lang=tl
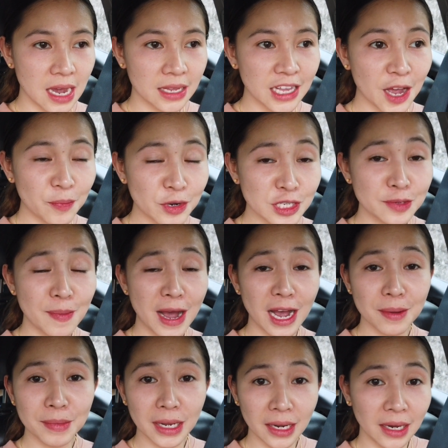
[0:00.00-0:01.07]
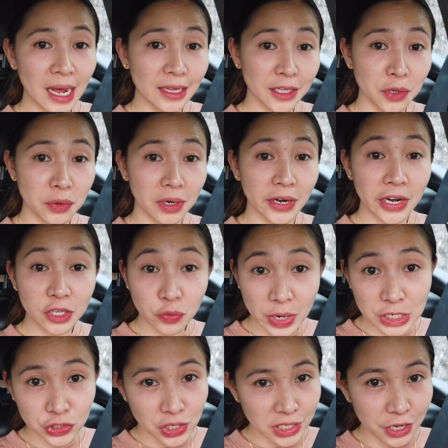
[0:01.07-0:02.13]
niya. Tapos baka bilhin natin yung
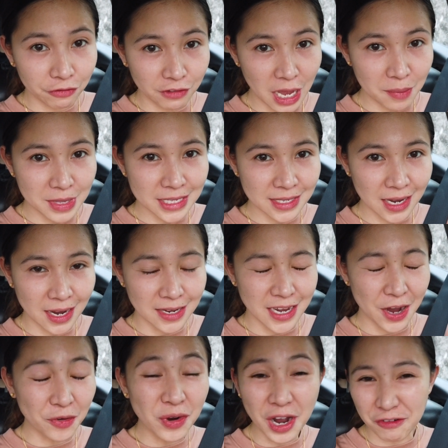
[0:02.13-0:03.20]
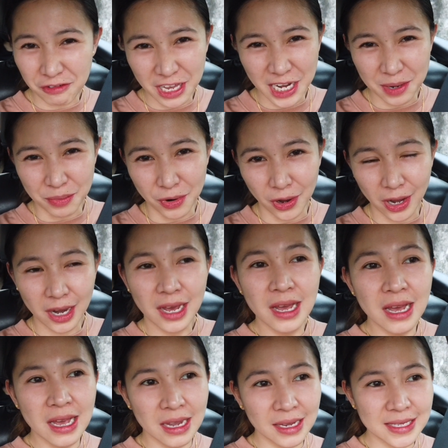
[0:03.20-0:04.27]
graduation gift namin sa kanya kung available.
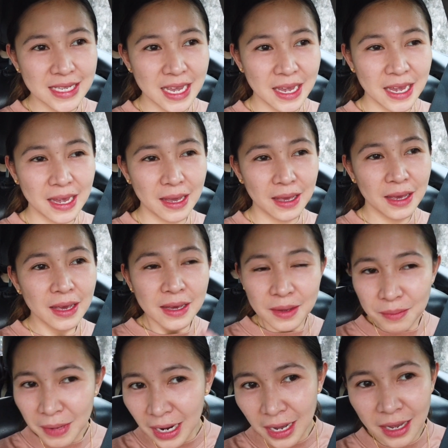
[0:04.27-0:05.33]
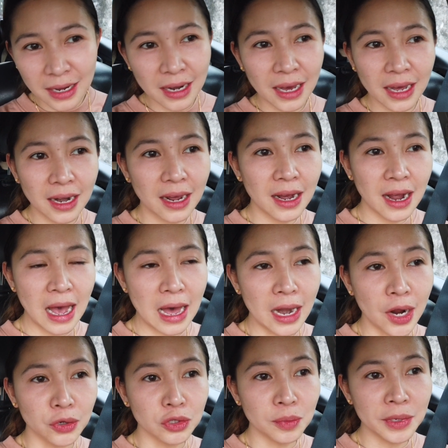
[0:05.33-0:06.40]
Kasi mga nakaraang
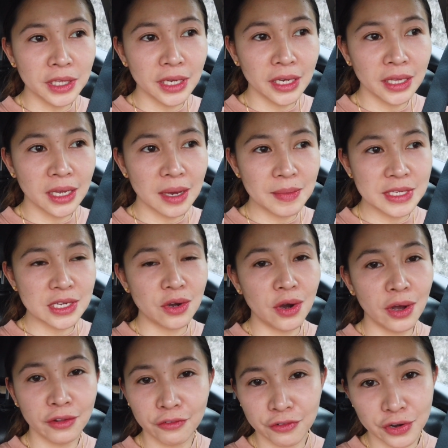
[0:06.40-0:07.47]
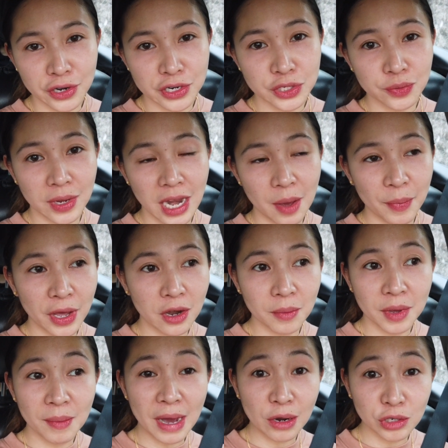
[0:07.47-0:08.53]
araw tumitingin kami sa Converse, wala.
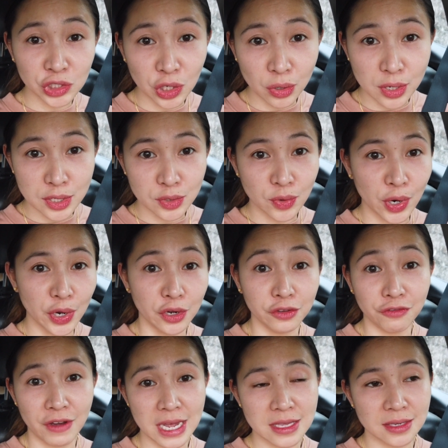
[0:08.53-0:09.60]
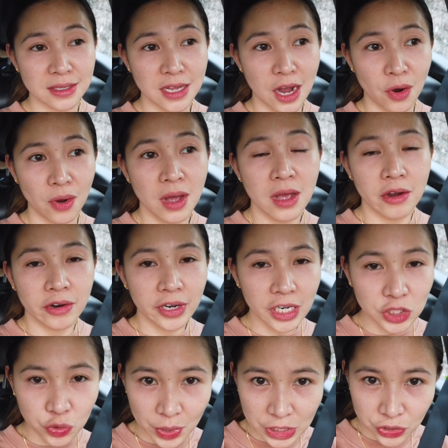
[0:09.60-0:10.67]
Pero may bago siyang gusto ngayon, Vans daw.
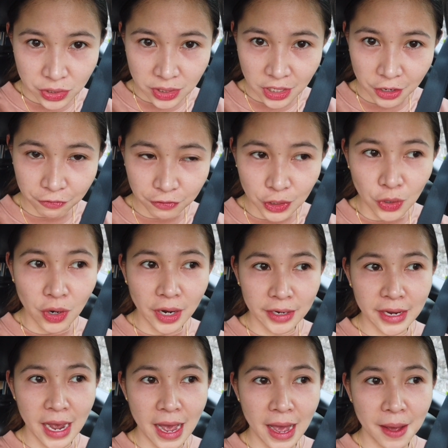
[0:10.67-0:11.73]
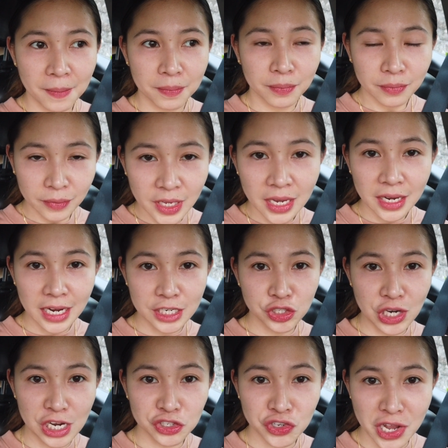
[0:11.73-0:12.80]
Graduation gift to kaya
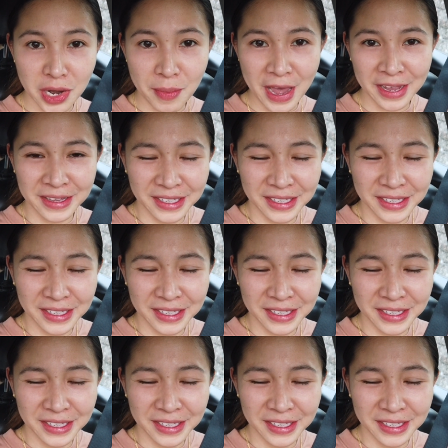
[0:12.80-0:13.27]
cash-cash na naman.